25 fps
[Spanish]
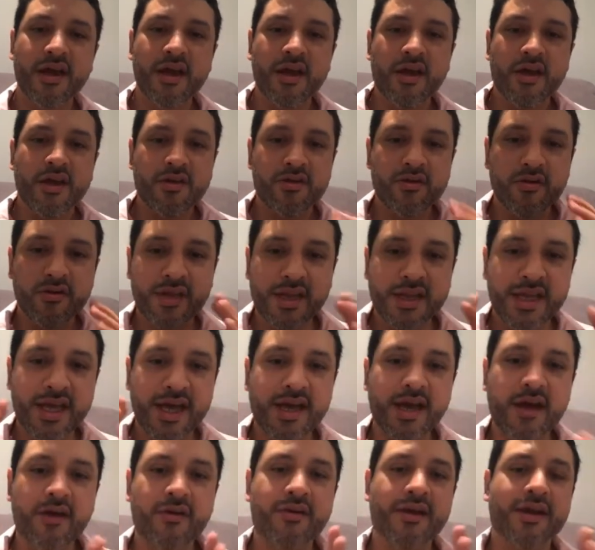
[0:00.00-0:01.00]
yo tenía
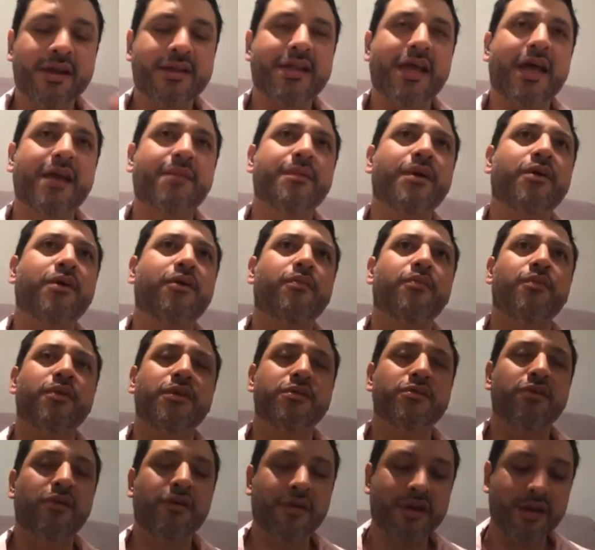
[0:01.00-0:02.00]
que conectarme como en
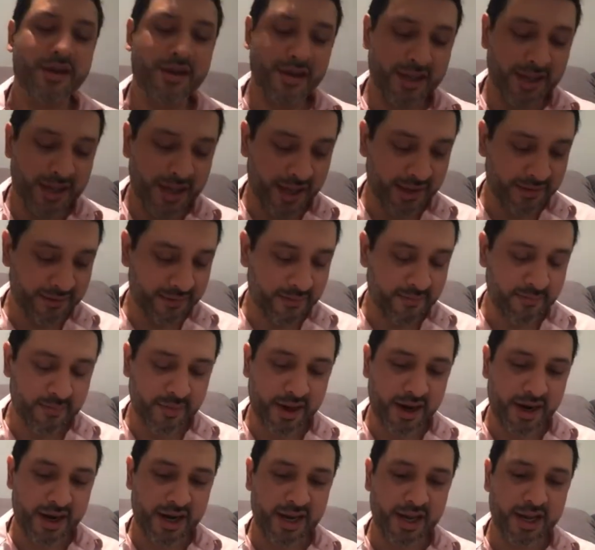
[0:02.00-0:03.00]
dos realidades en
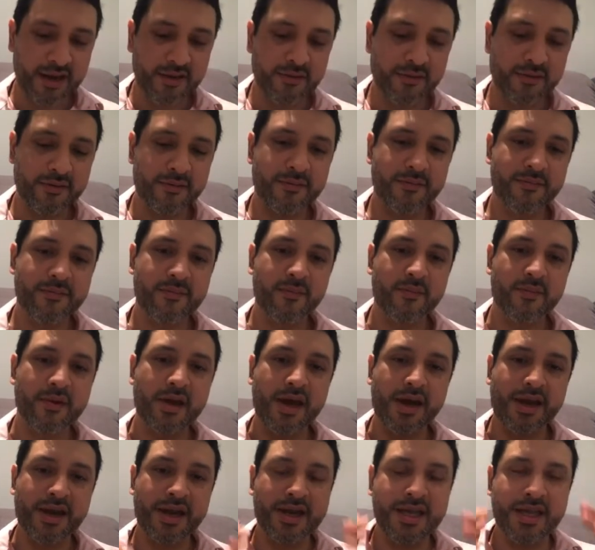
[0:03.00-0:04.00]
paralelo, Una
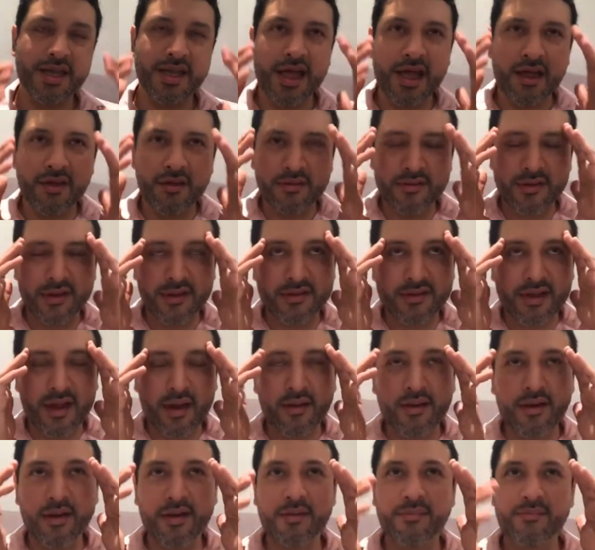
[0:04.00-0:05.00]
realidad donde
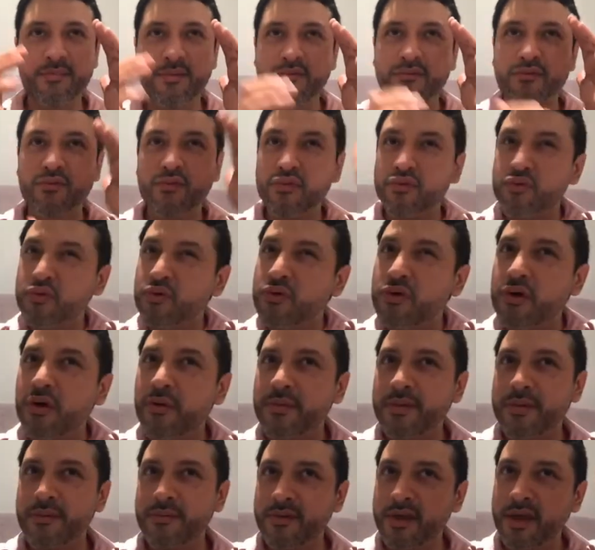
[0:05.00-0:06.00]
estaba en mi futuro,
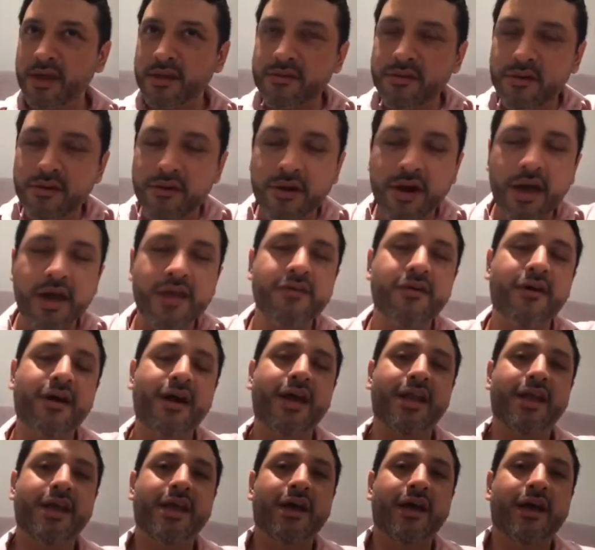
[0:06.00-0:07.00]
viviendo lo que yo
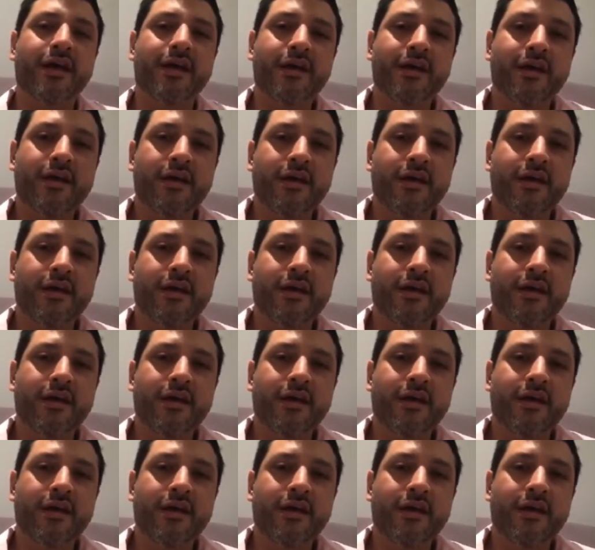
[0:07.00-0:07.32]
quería